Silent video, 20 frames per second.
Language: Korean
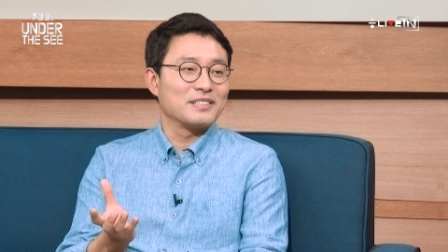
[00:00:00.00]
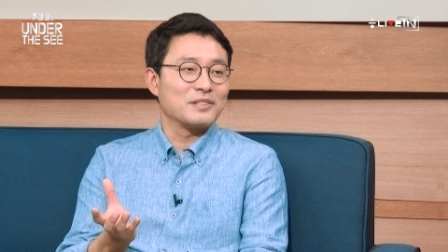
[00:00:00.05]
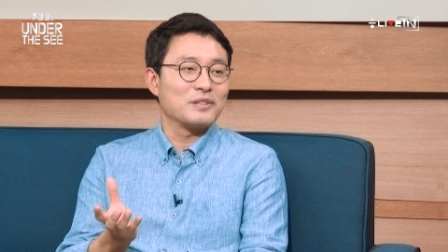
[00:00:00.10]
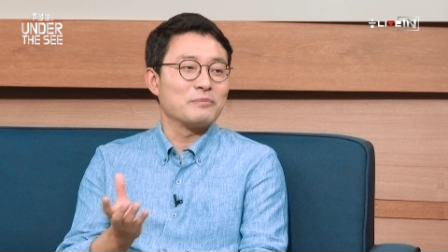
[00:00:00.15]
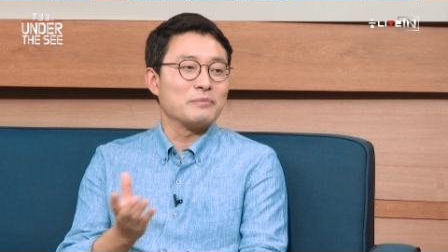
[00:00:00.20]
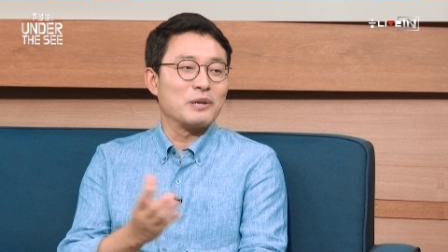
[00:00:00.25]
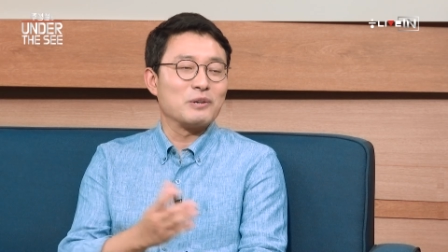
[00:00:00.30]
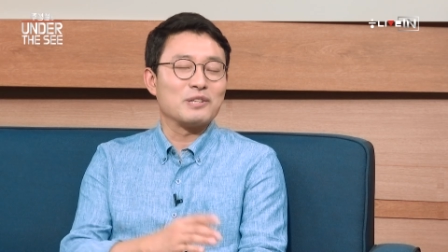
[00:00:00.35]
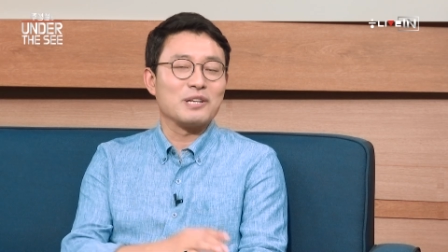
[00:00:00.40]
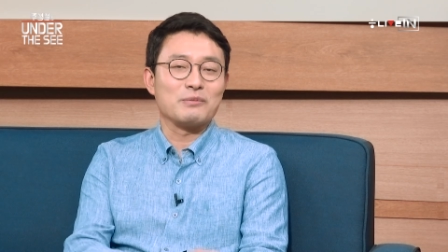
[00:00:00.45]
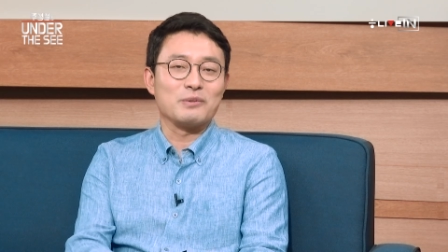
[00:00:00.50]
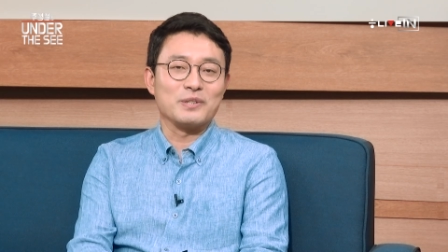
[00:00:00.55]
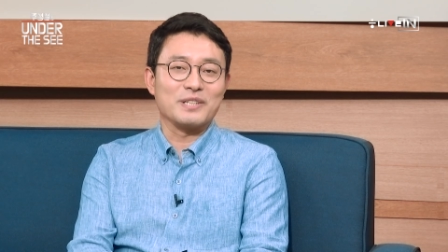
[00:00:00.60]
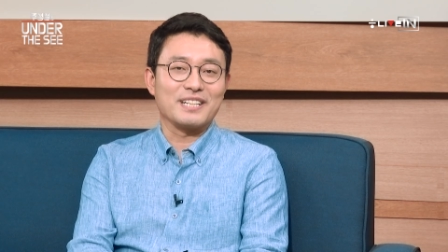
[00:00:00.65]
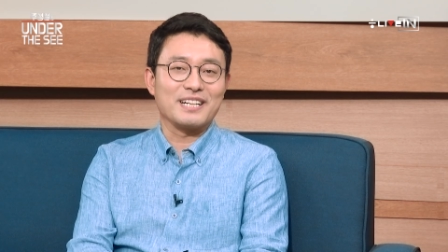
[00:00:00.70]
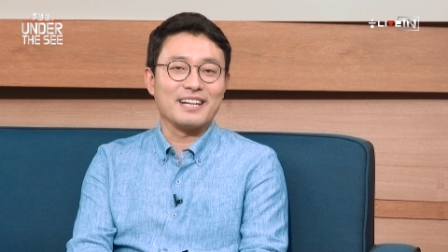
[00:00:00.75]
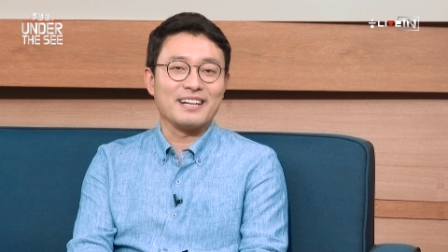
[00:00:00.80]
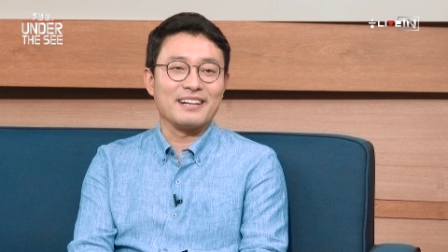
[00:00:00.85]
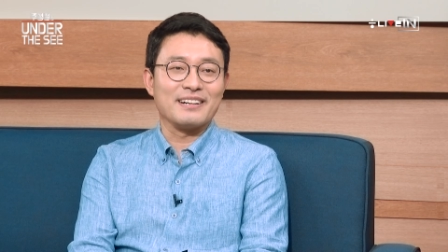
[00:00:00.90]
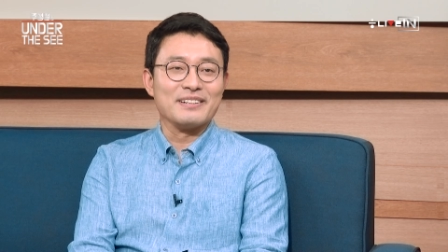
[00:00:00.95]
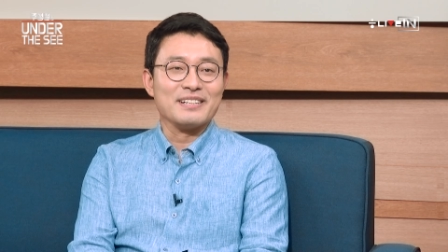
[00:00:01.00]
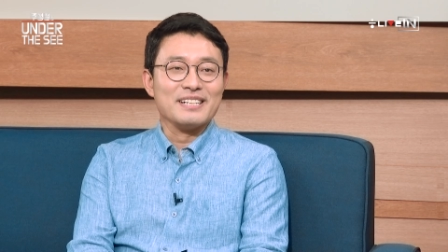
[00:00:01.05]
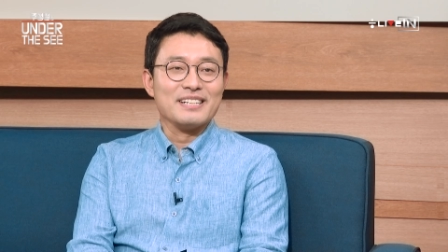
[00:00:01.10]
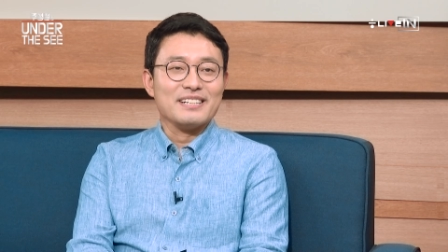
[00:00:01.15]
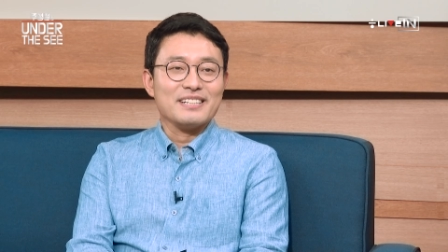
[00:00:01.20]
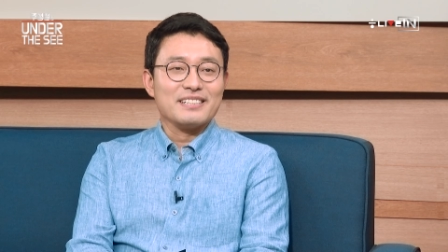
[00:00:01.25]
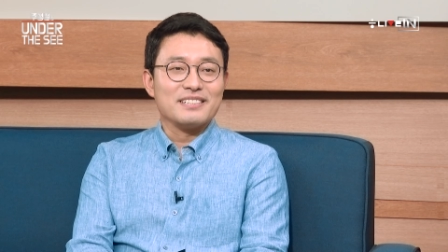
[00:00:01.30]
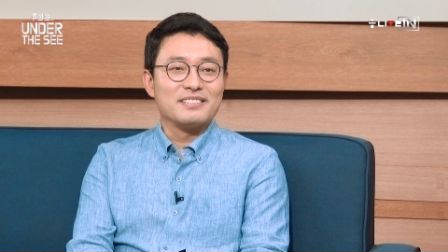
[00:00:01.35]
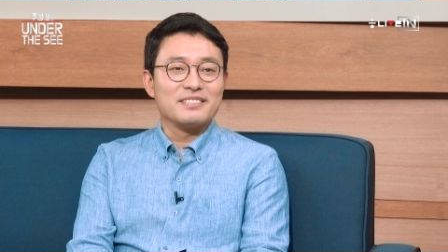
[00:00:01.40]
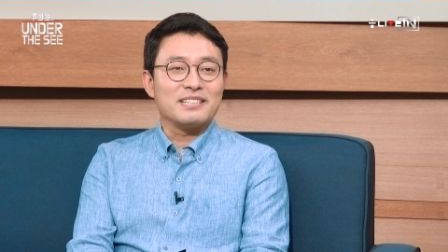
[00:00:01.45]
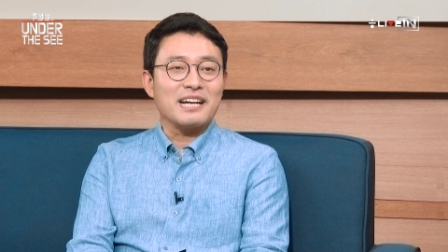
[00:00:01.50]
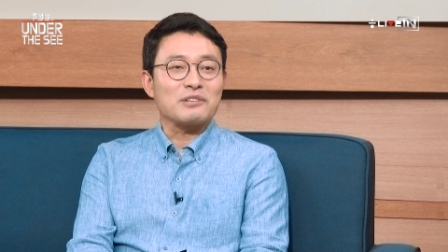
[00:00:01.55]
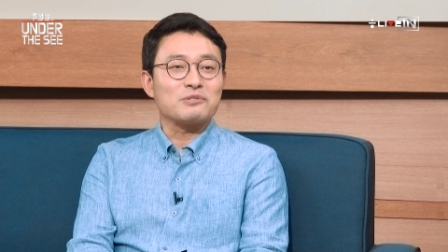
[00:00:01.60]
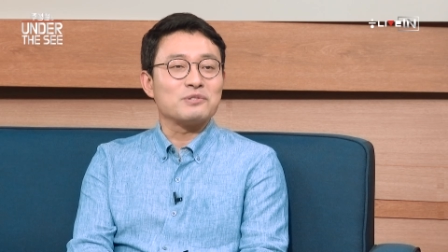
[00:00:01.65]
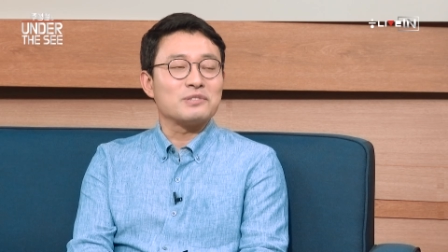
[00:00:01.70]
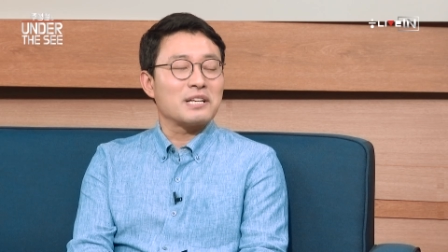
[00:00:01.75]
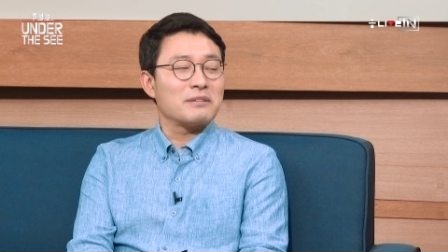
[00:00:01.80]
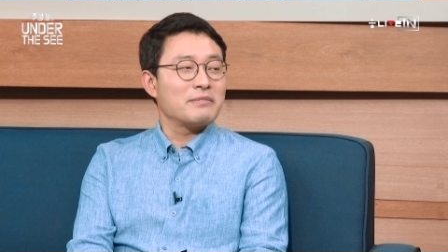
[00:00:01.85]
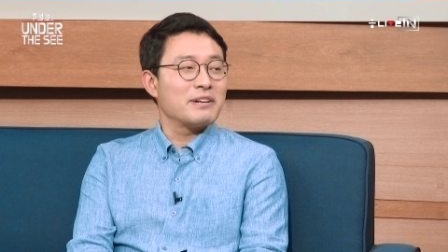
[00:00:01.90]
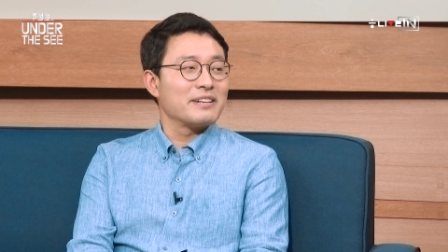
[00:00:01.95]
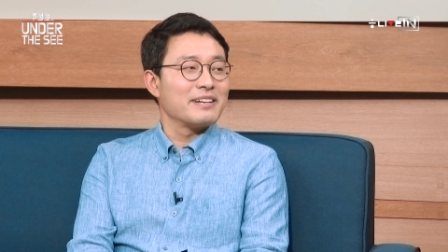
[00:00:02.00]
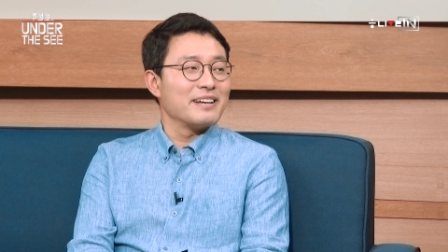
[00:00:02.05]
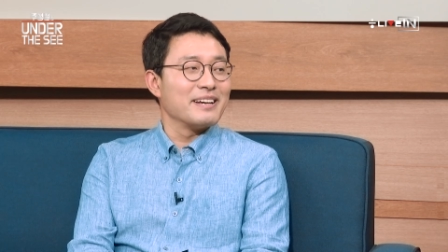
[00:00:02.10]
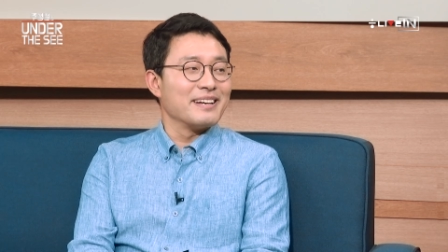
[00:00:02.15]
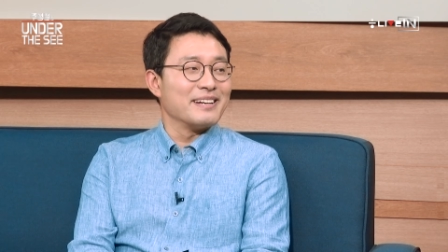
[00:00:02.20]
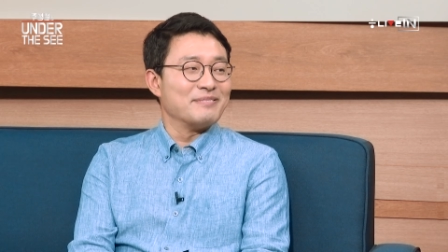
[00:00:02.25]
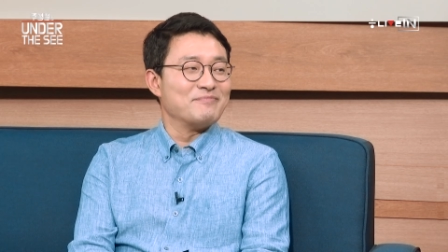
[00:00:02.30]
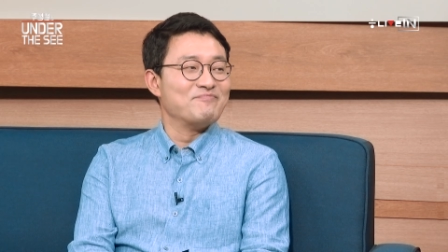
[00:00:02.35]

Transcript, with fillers: 그런 배우다 보니까 그 삼 주 삼 안에